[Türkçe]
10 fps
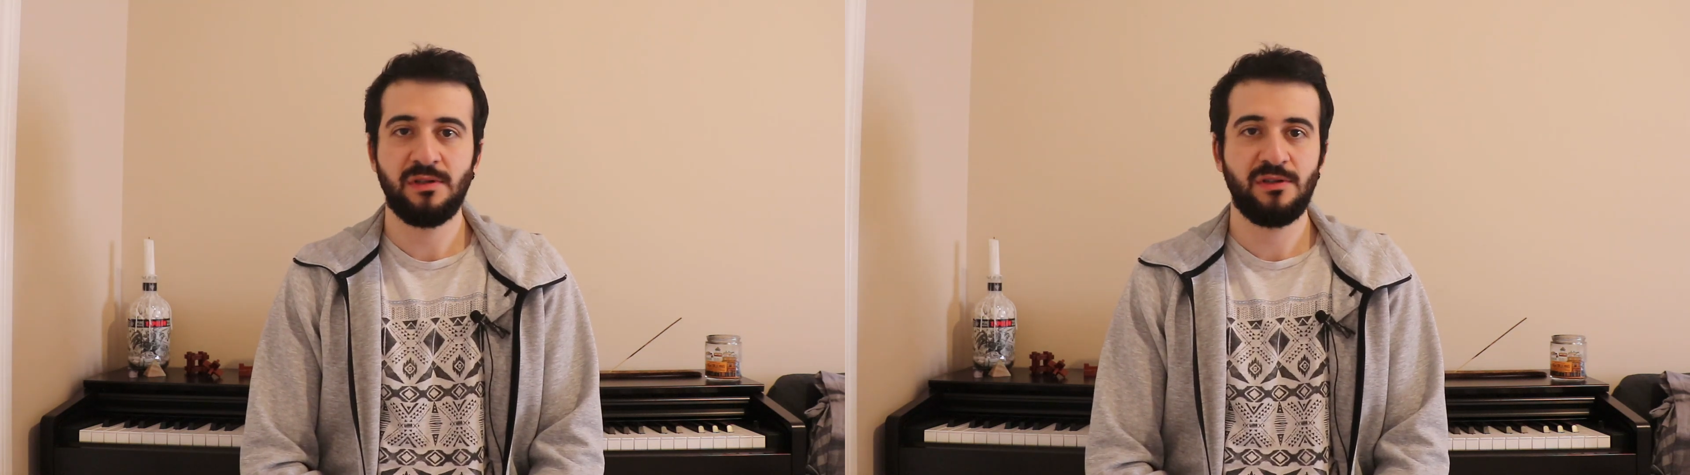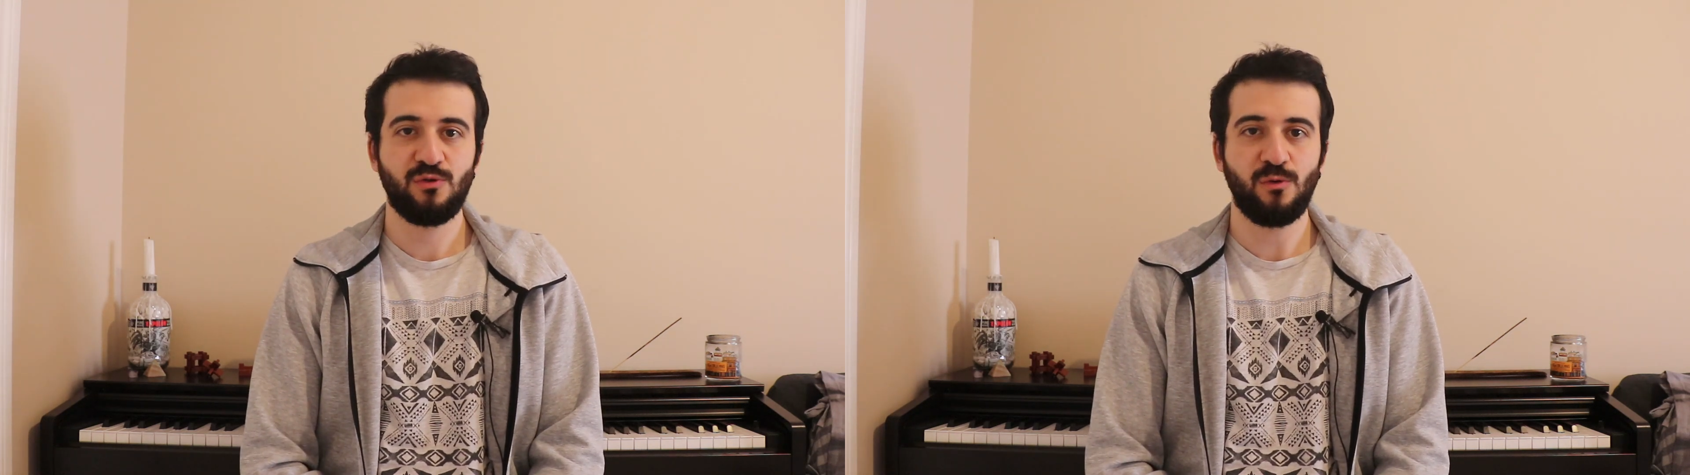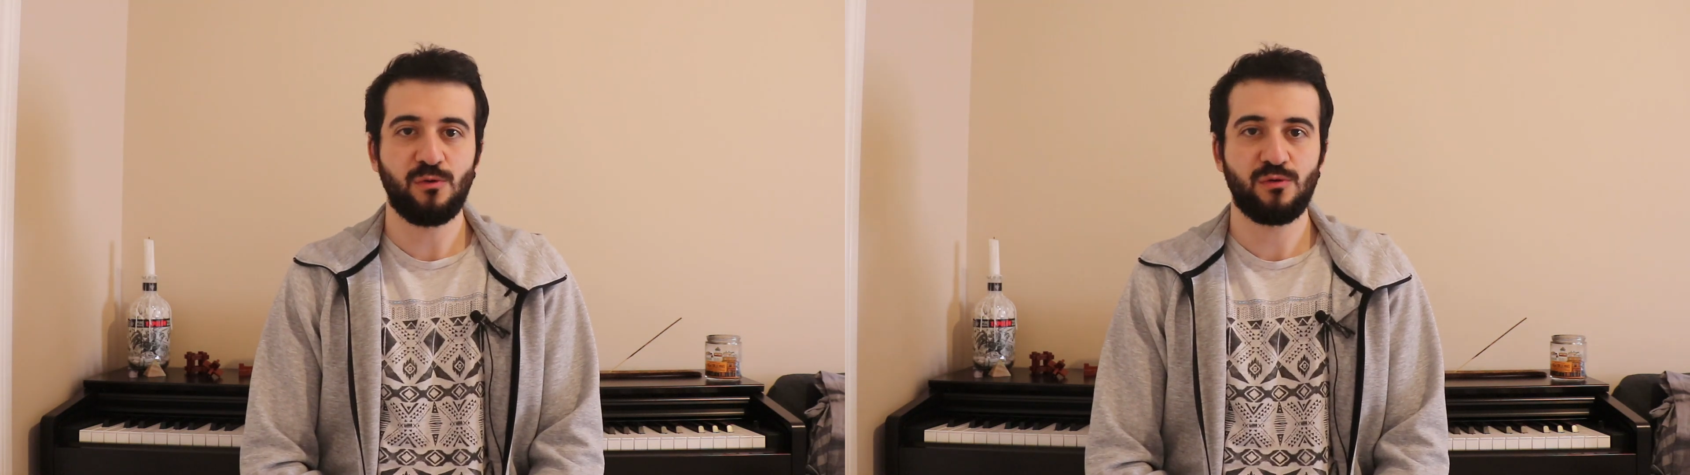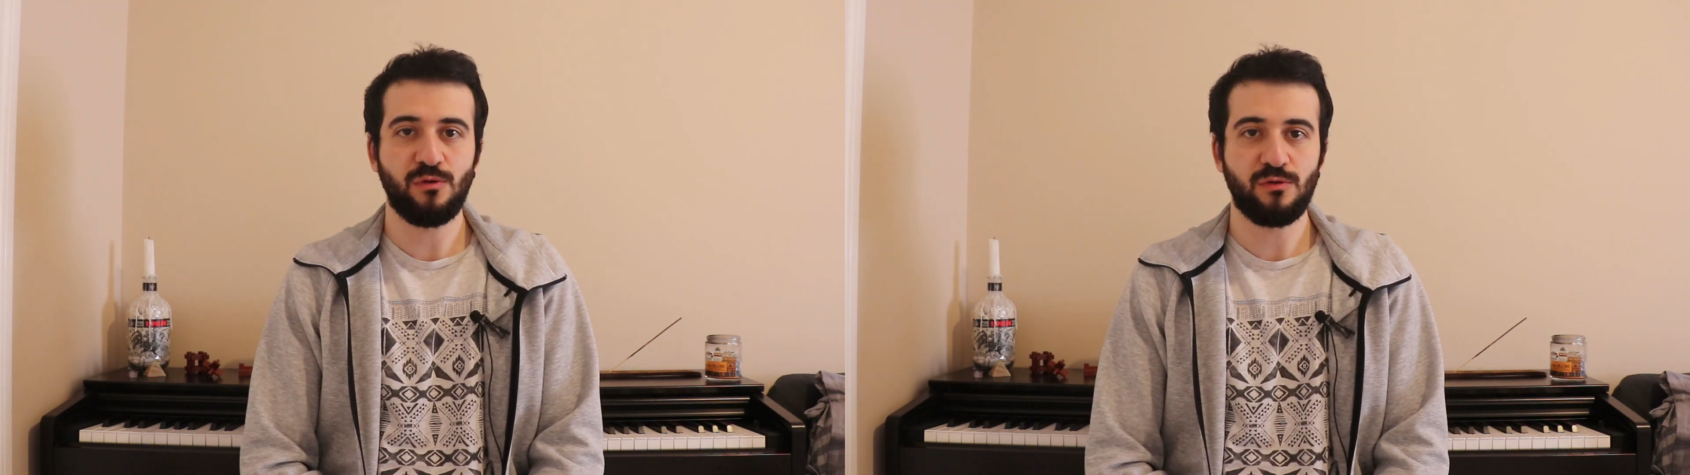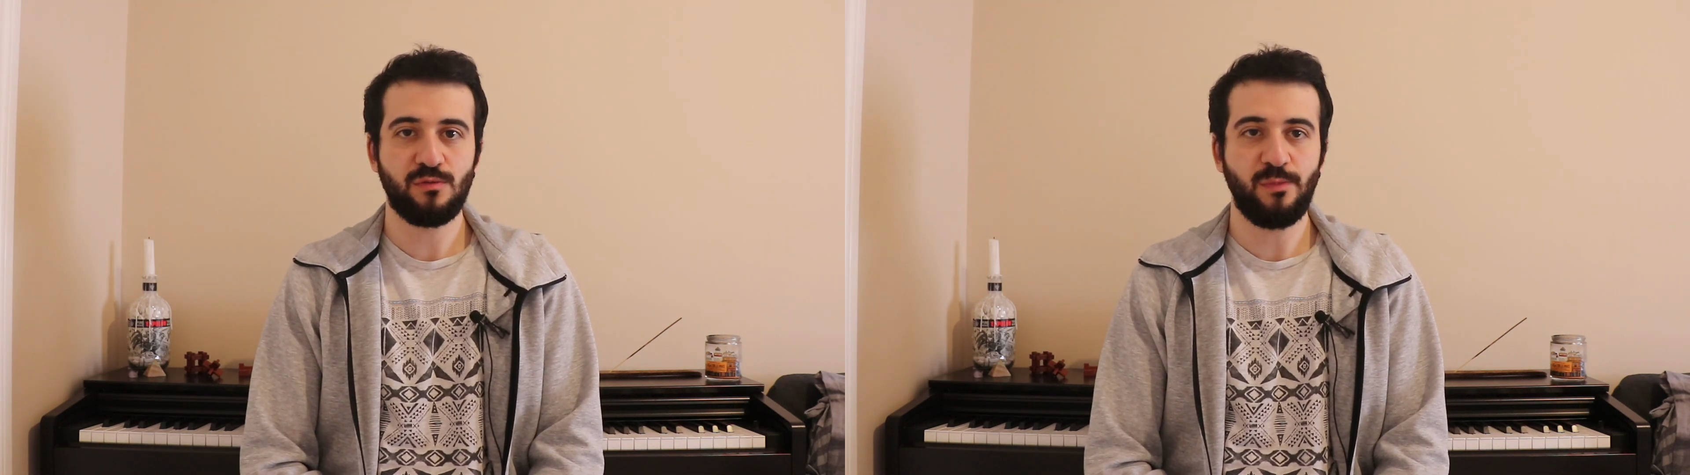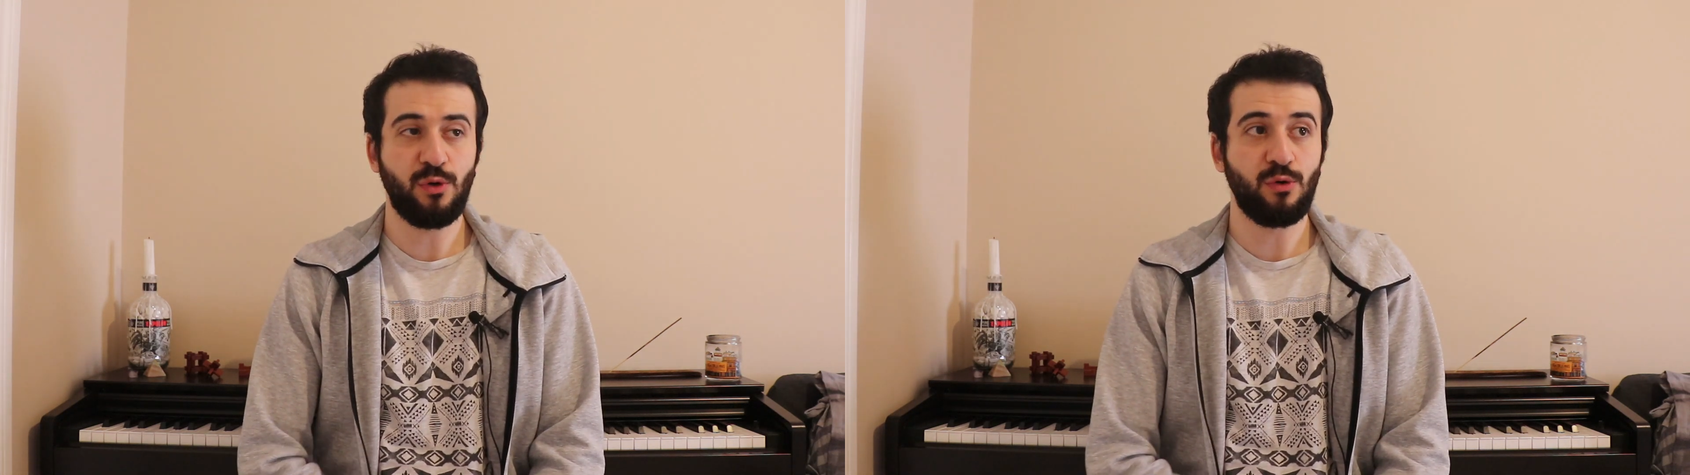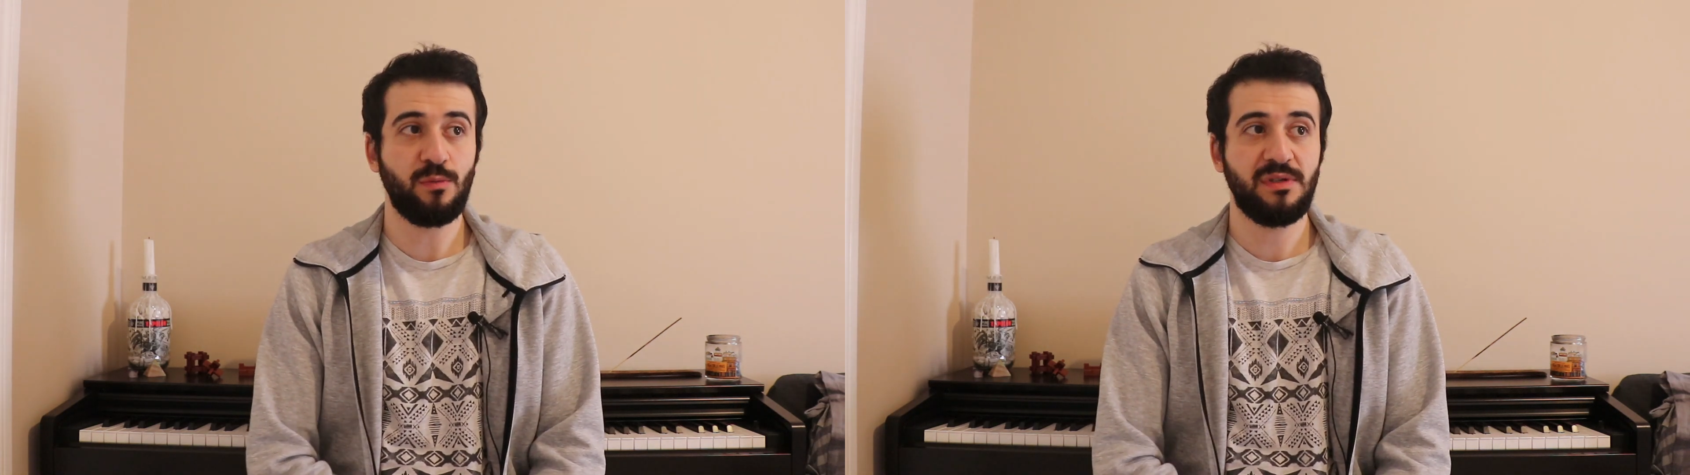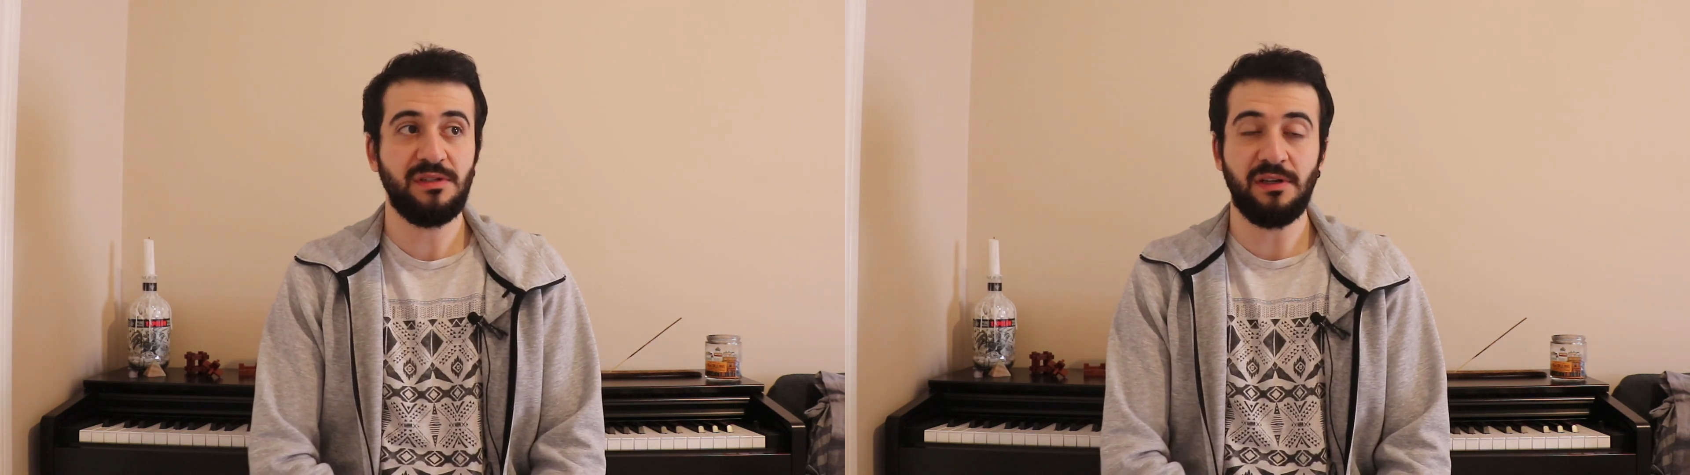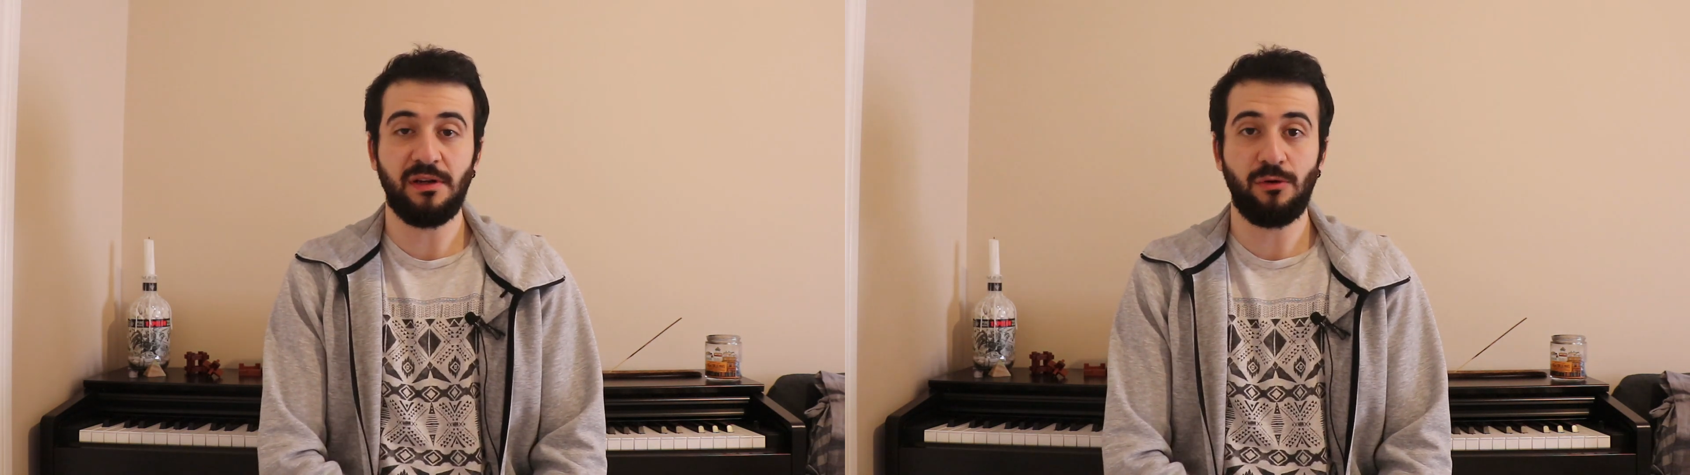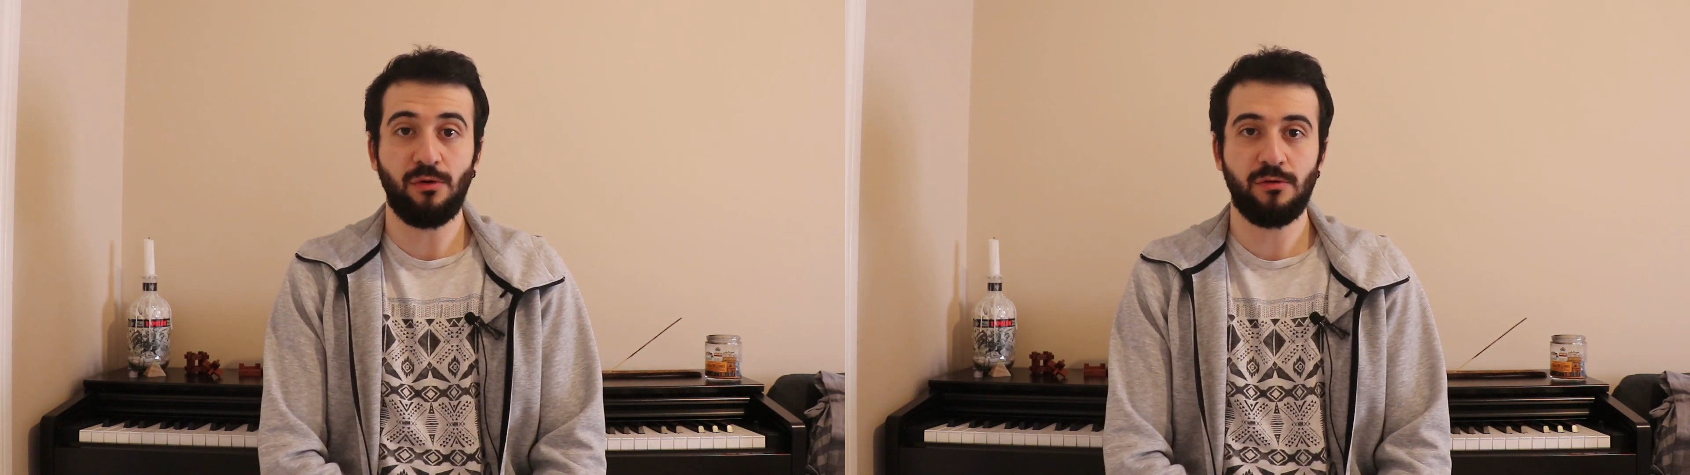neresi olursa olsun bir görülmesi
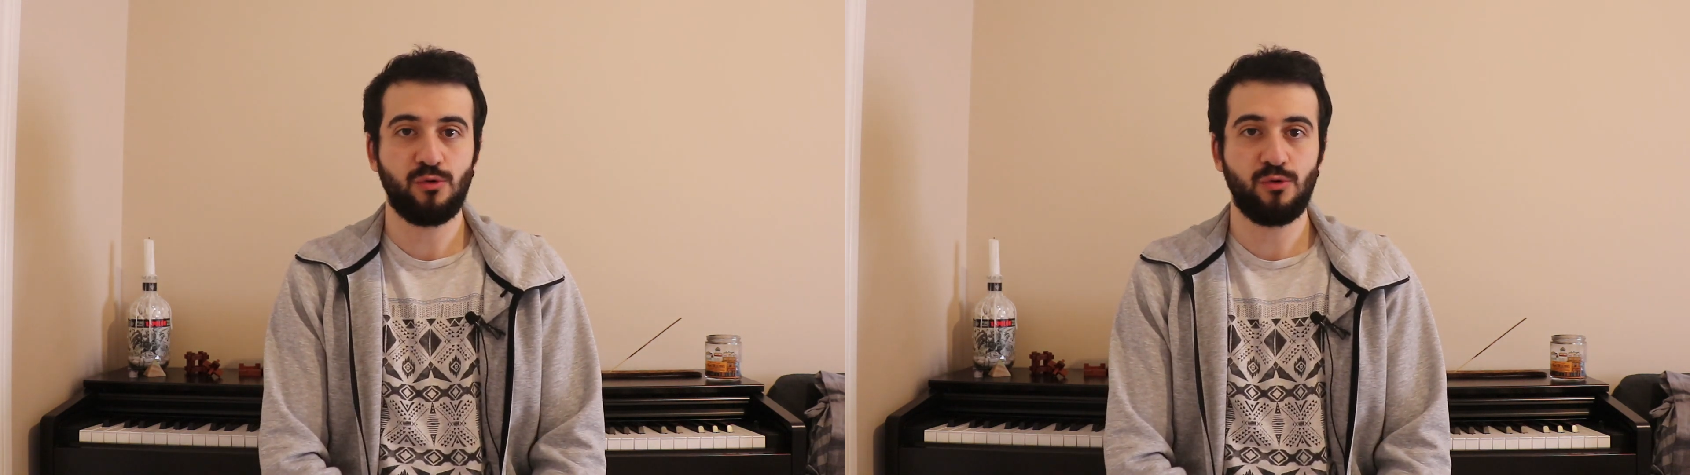gerekiyor.